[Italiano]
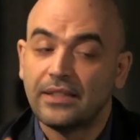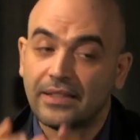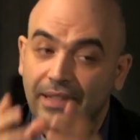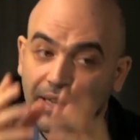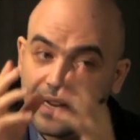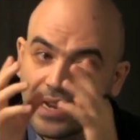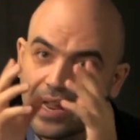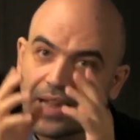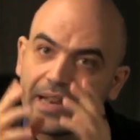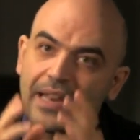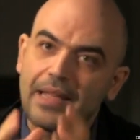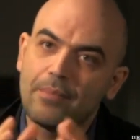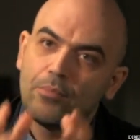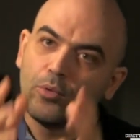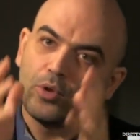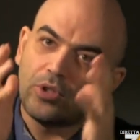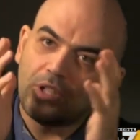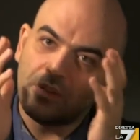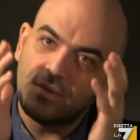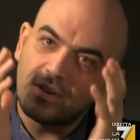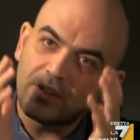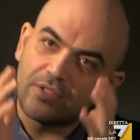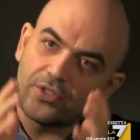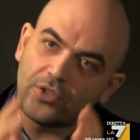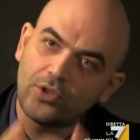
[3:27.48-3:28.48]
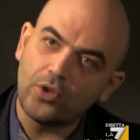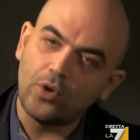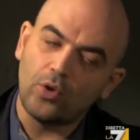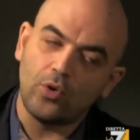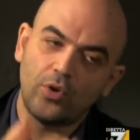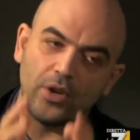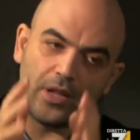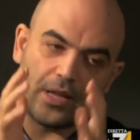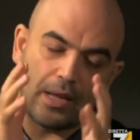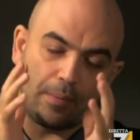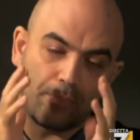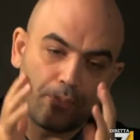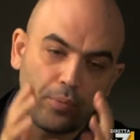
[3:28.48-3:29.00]
Tra le
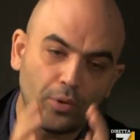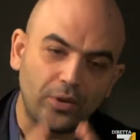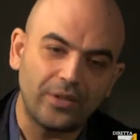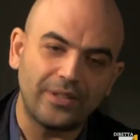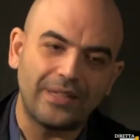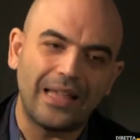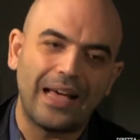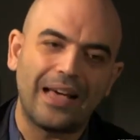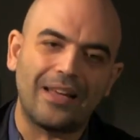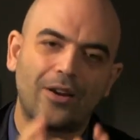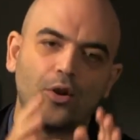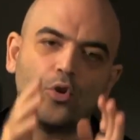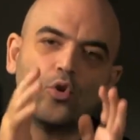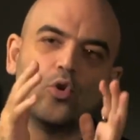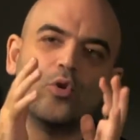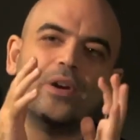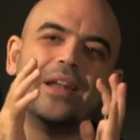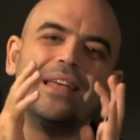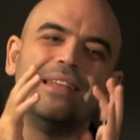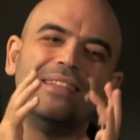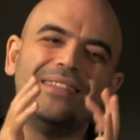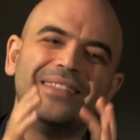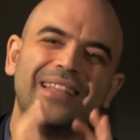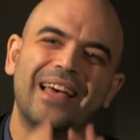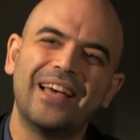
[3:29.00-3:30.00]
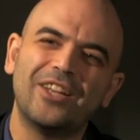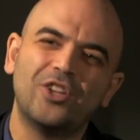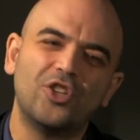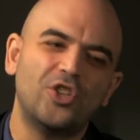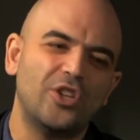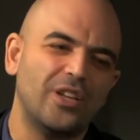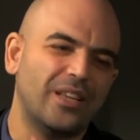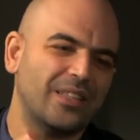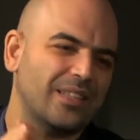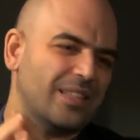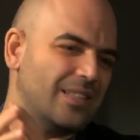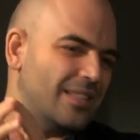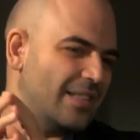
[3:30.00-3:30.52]
motivazioni che portarono le
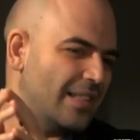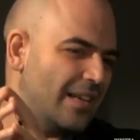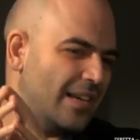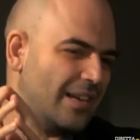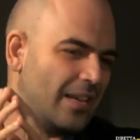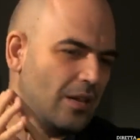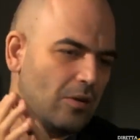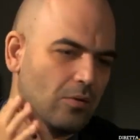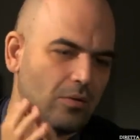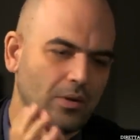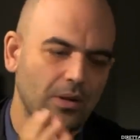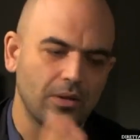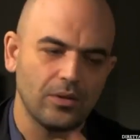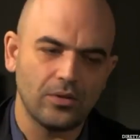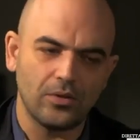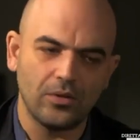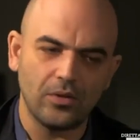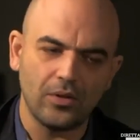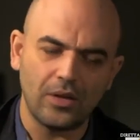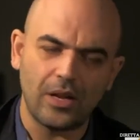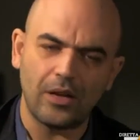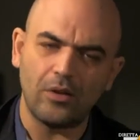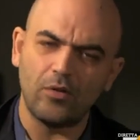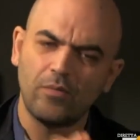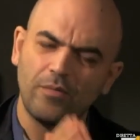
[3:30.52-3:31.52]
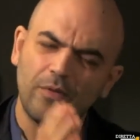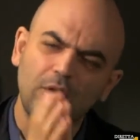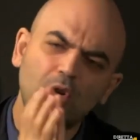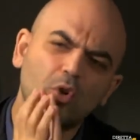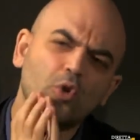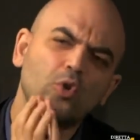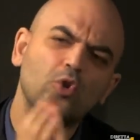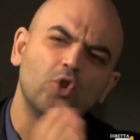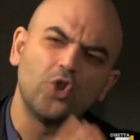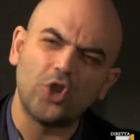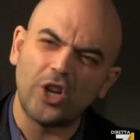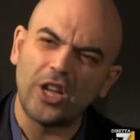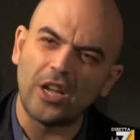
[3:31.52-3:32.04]
indagini ad andare in una zona, in un
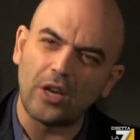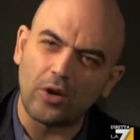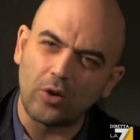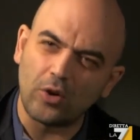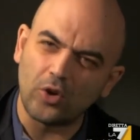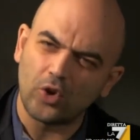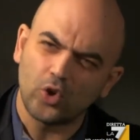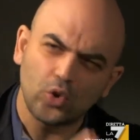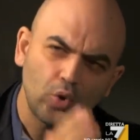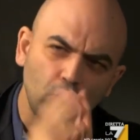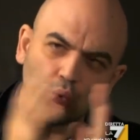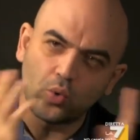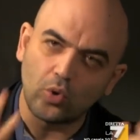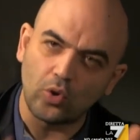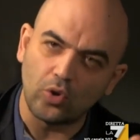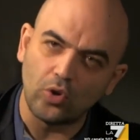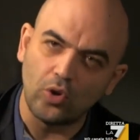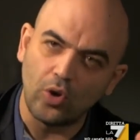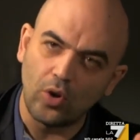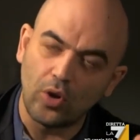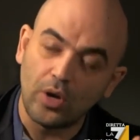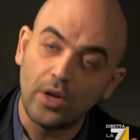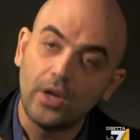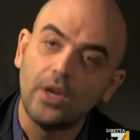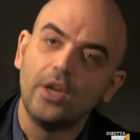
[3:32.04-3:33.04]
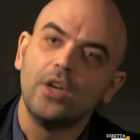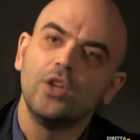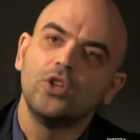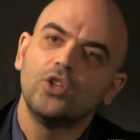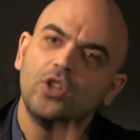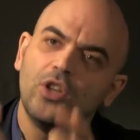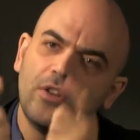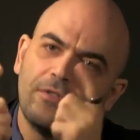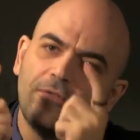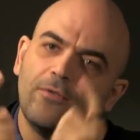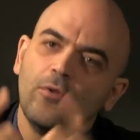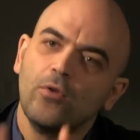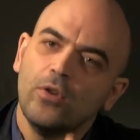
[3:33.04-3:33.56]
vicolo cieco, assurdo,
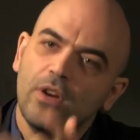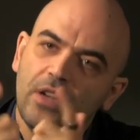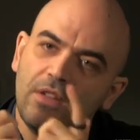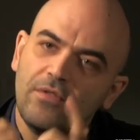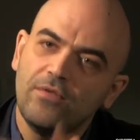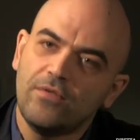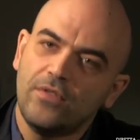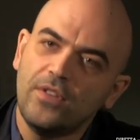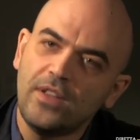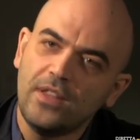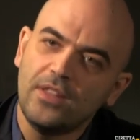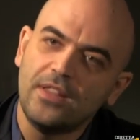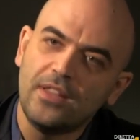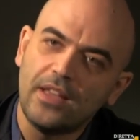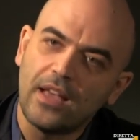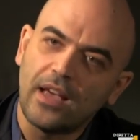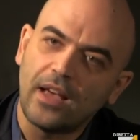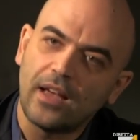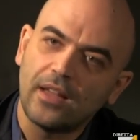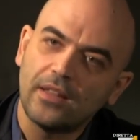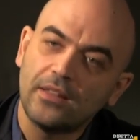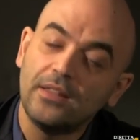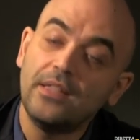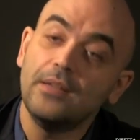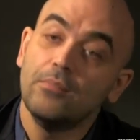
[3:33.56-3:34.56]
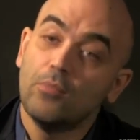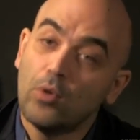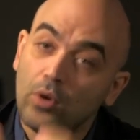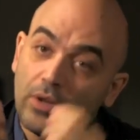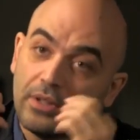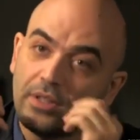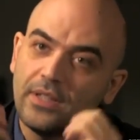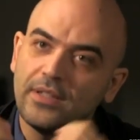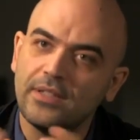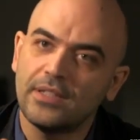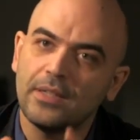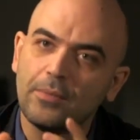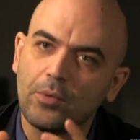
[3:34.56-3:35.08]
ci fu l'invidia di
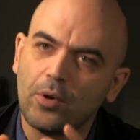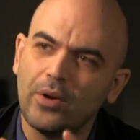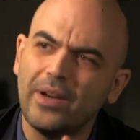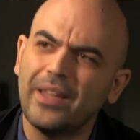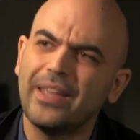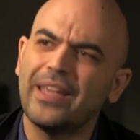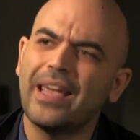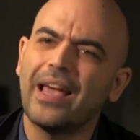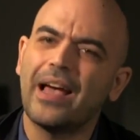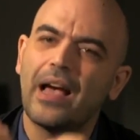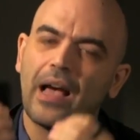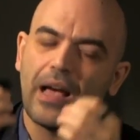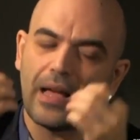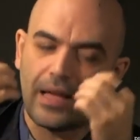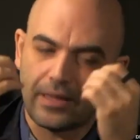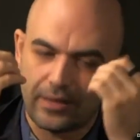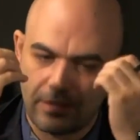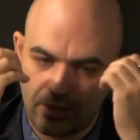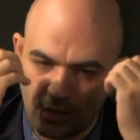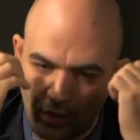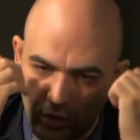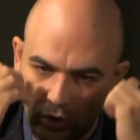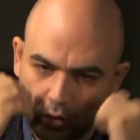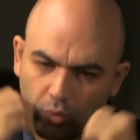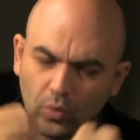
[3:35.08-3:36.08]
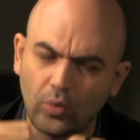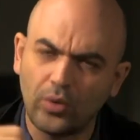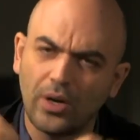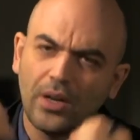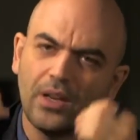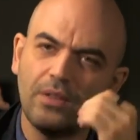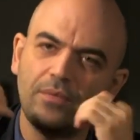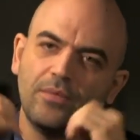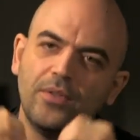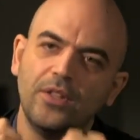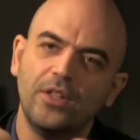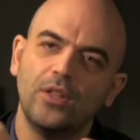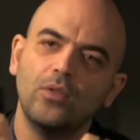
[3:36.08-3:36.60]
moltissimi colleghi, addirittura
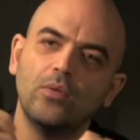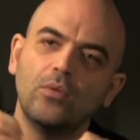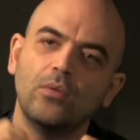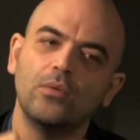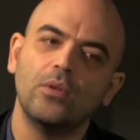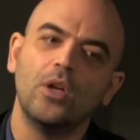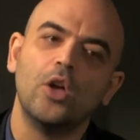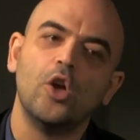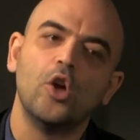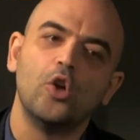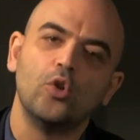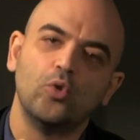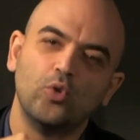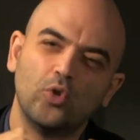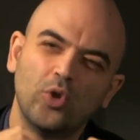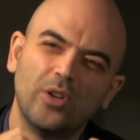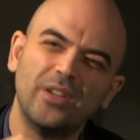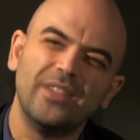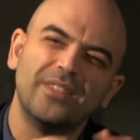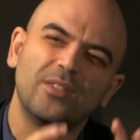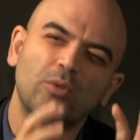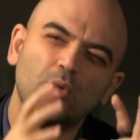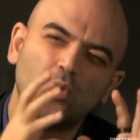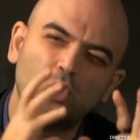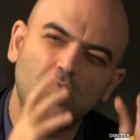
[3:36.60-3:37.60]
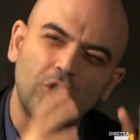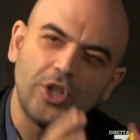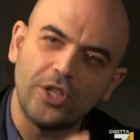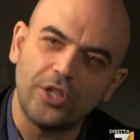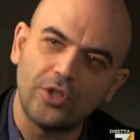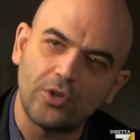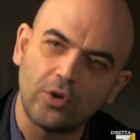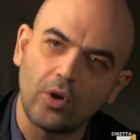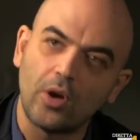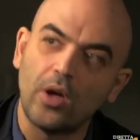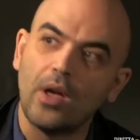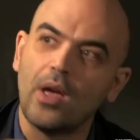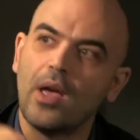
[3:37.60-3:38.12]
l'invidia di un giornalista
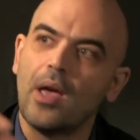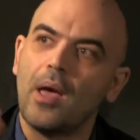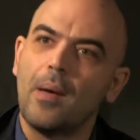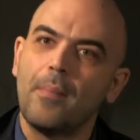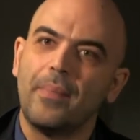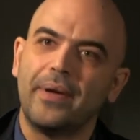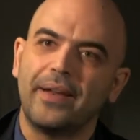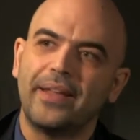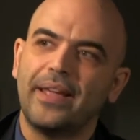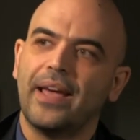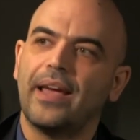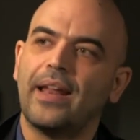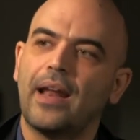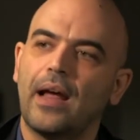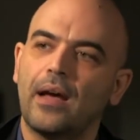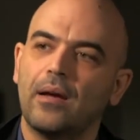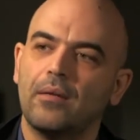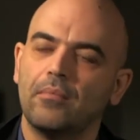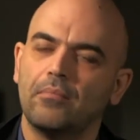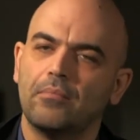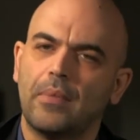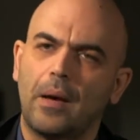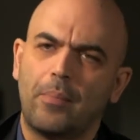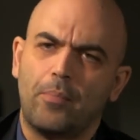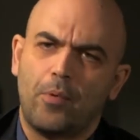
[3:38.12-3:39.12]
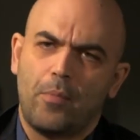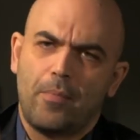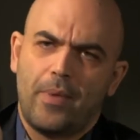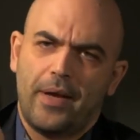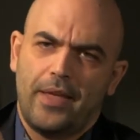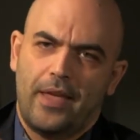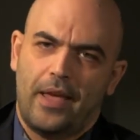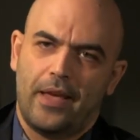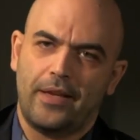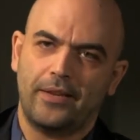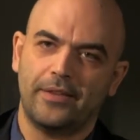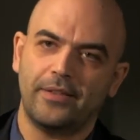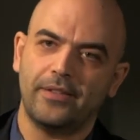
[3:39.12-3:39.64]
ucciso, perché era, ma può
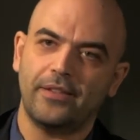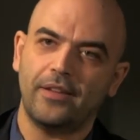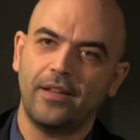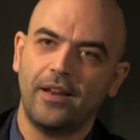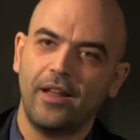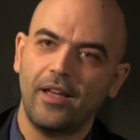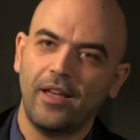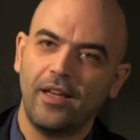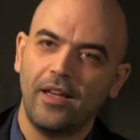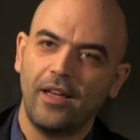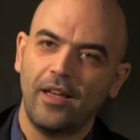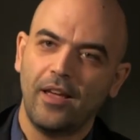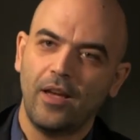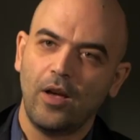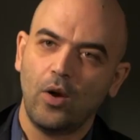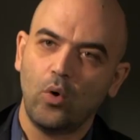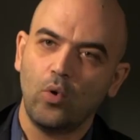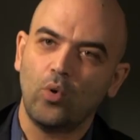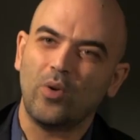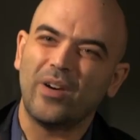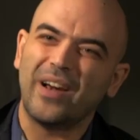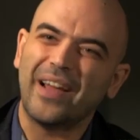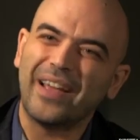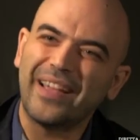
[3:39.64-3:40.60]
mai essere, un